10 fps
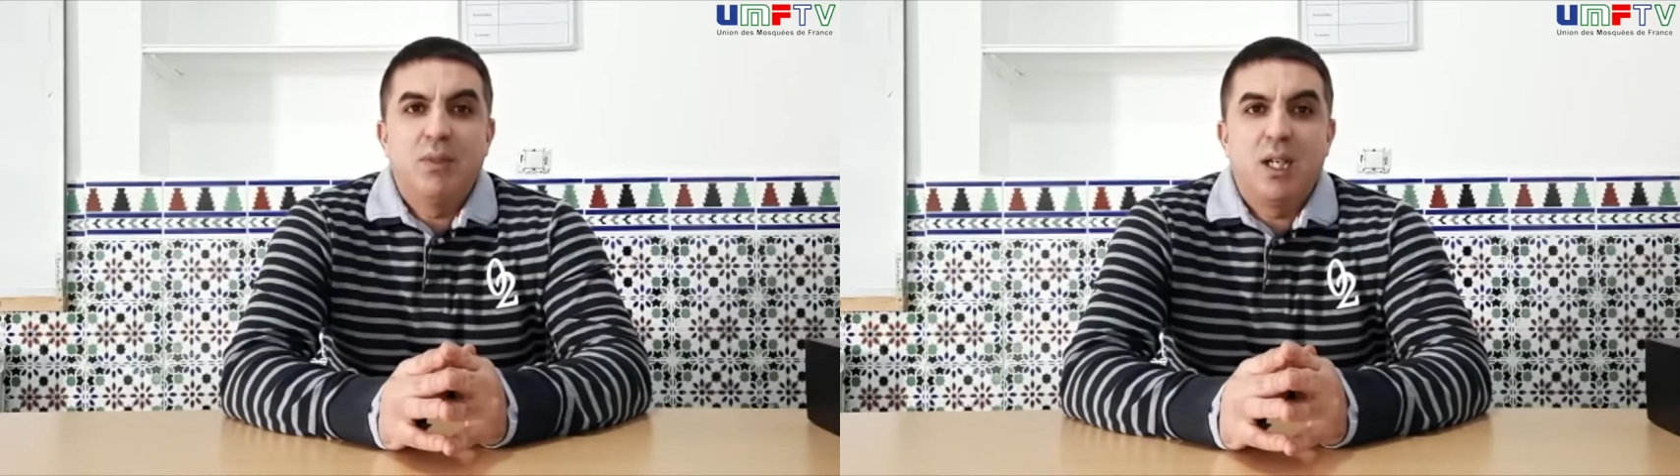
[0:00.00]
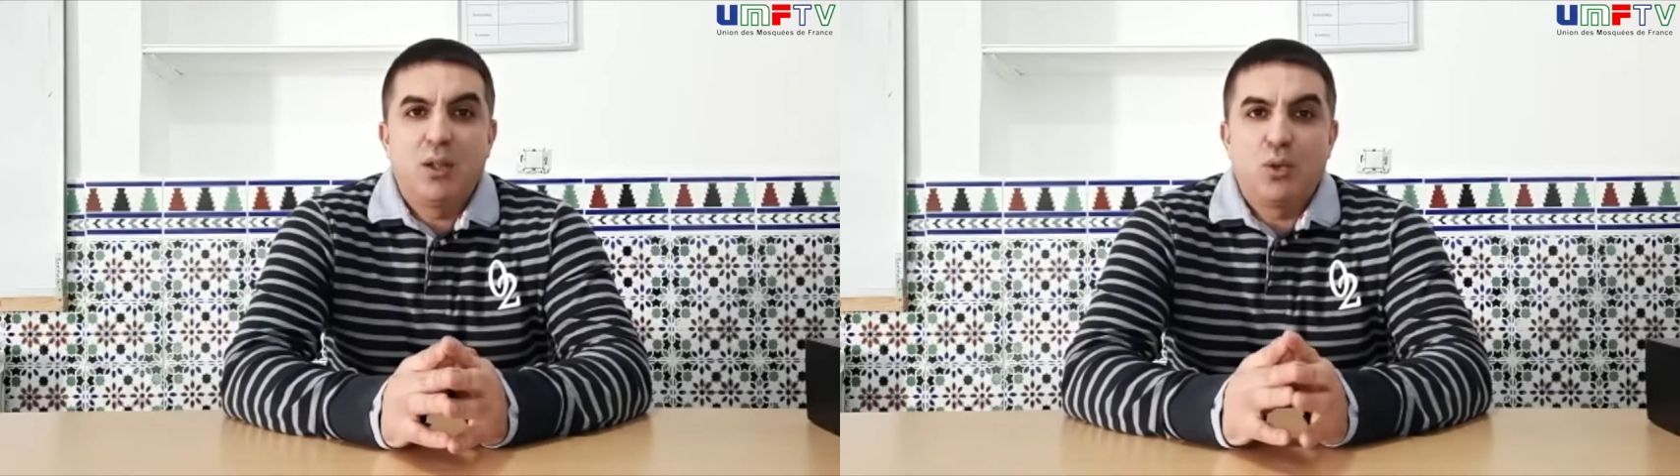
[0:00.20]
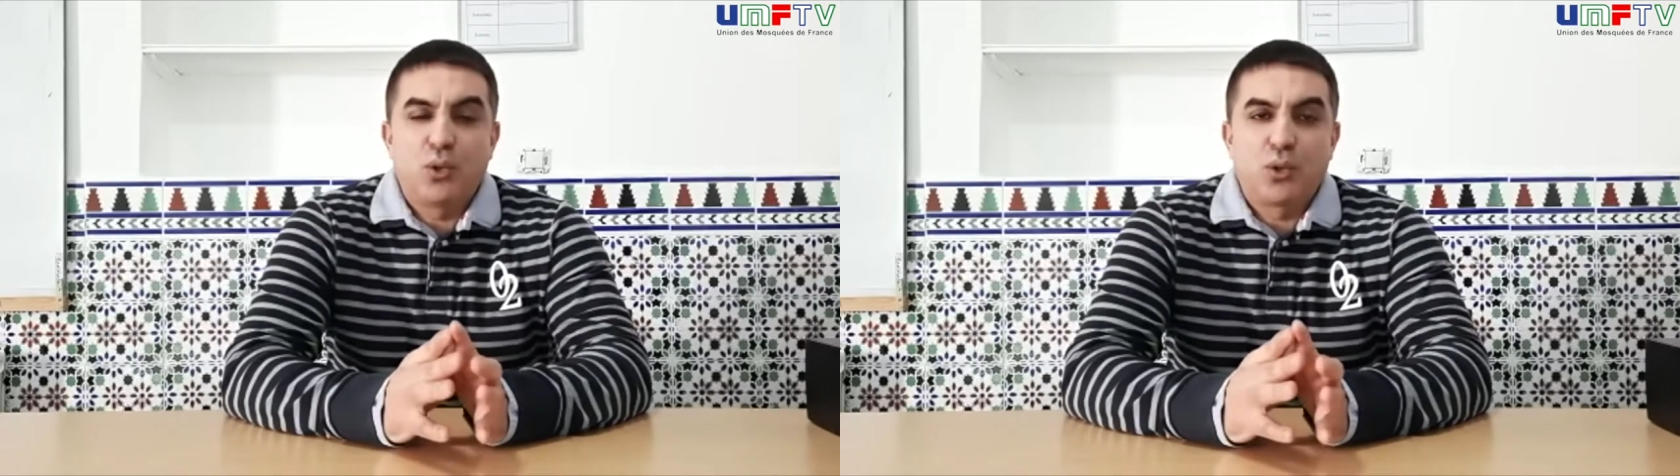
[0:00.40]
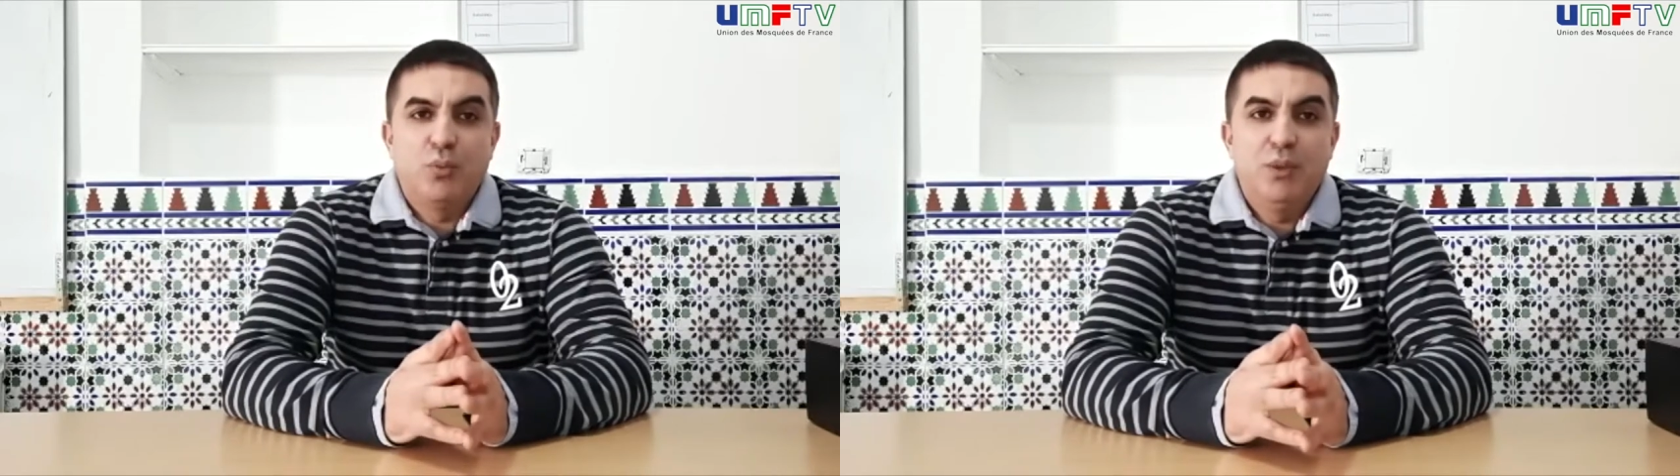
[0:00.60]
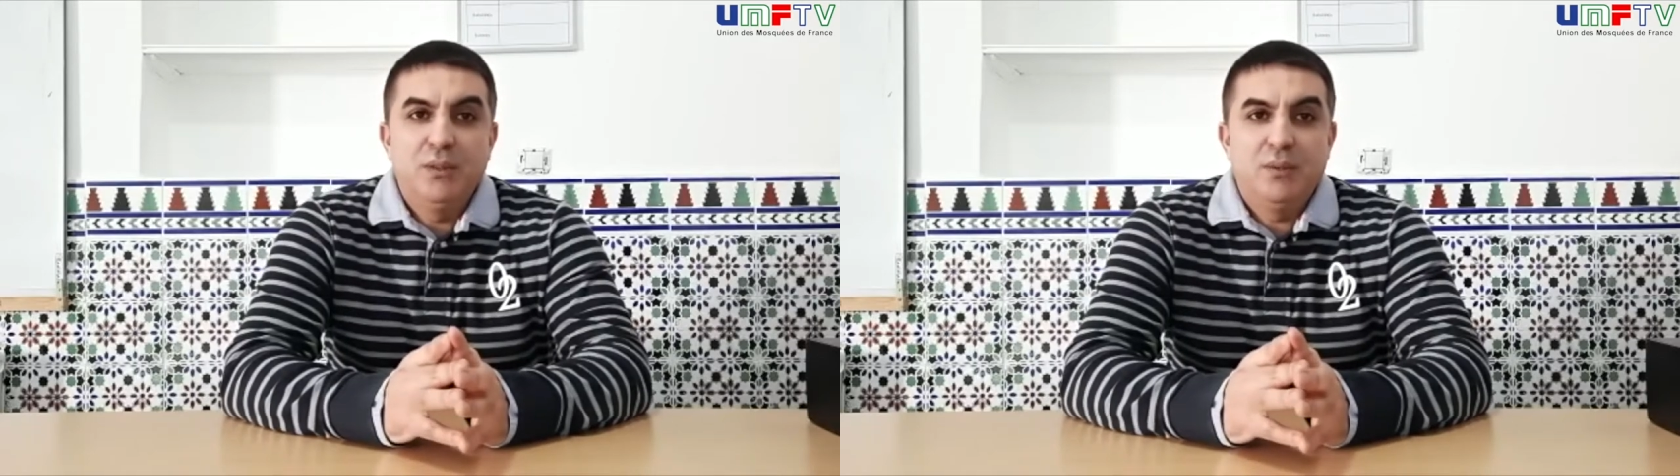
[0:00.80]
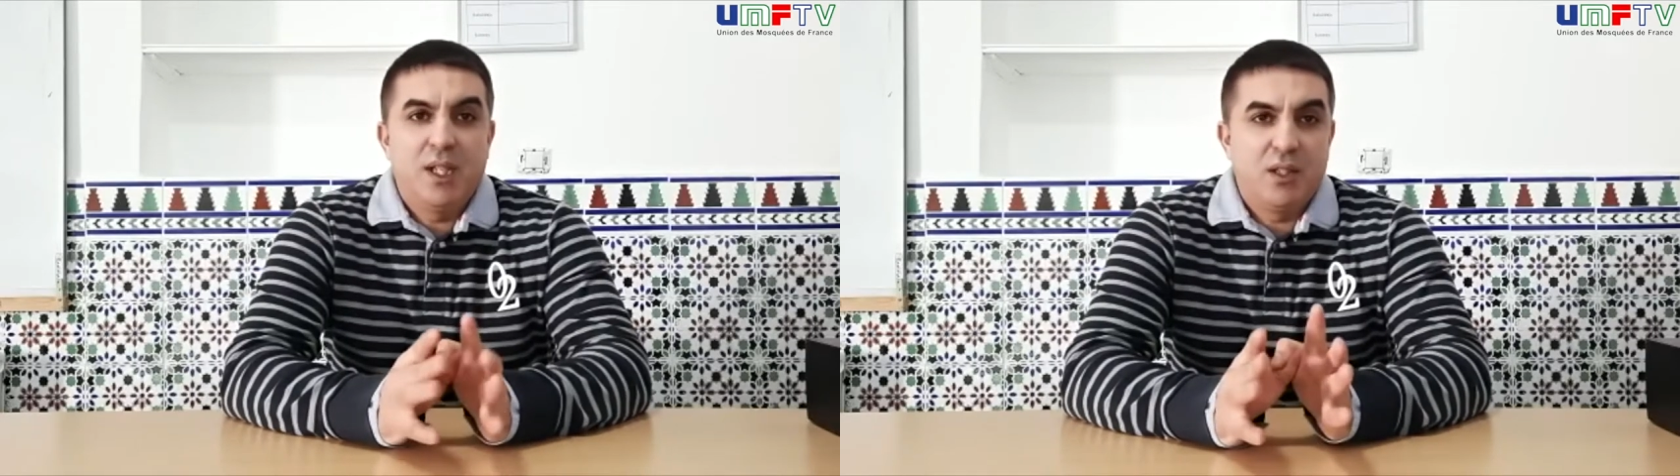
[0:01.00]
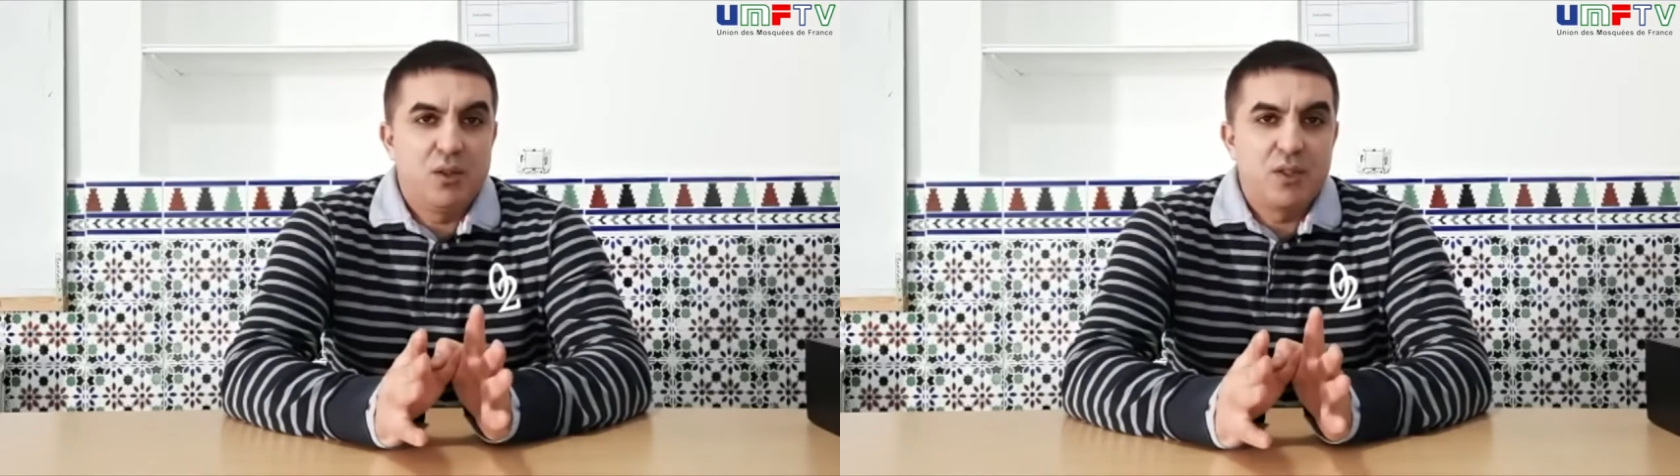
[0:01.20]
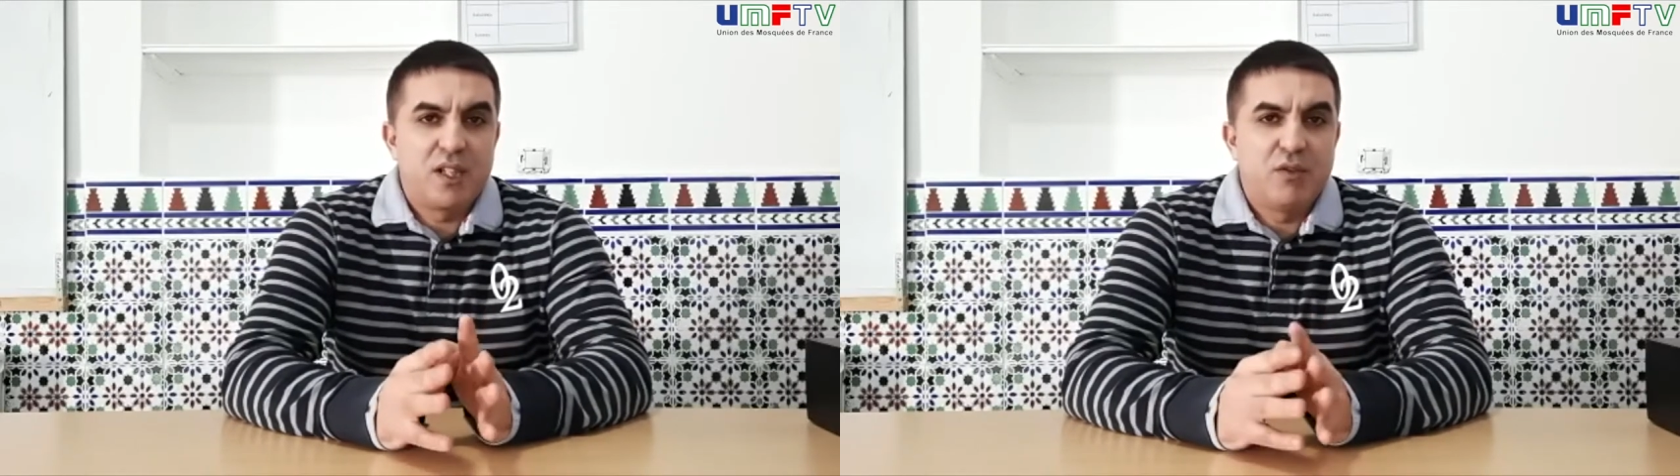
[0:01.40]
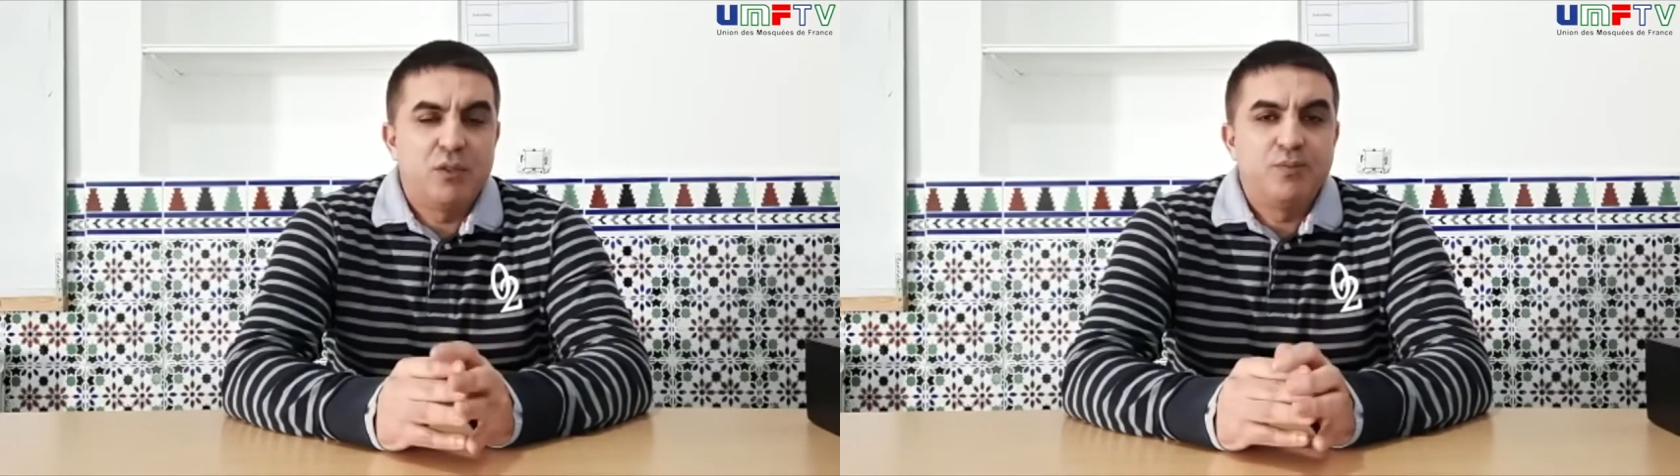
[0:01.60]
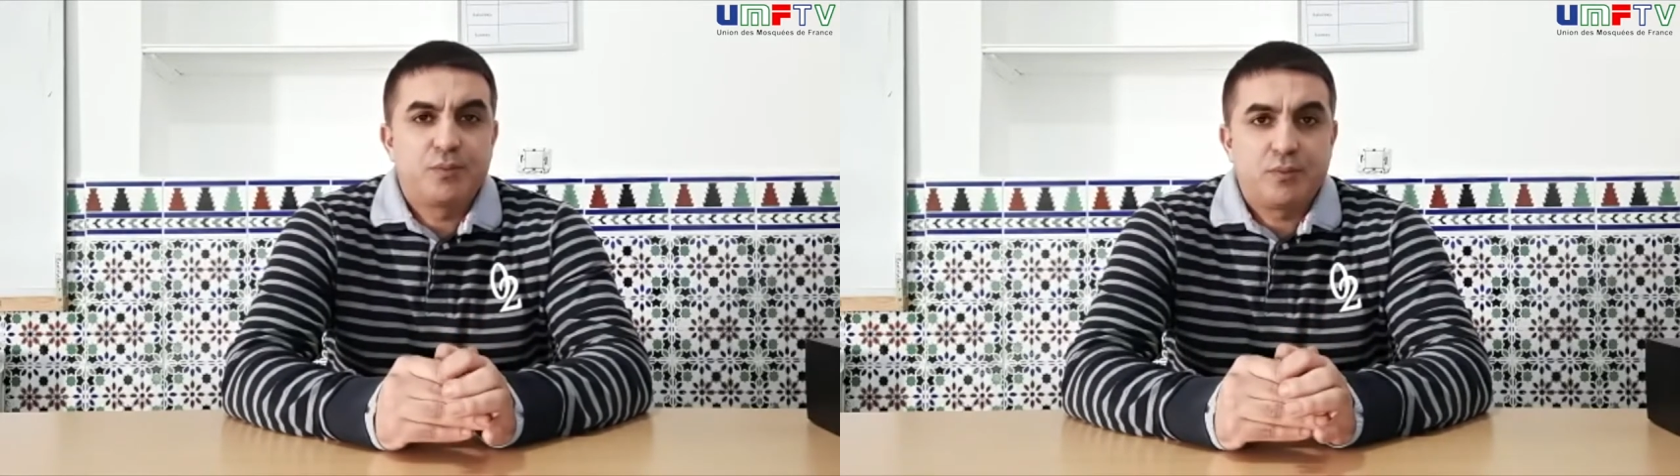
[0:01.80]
Al-Qurtubi, un grand savant,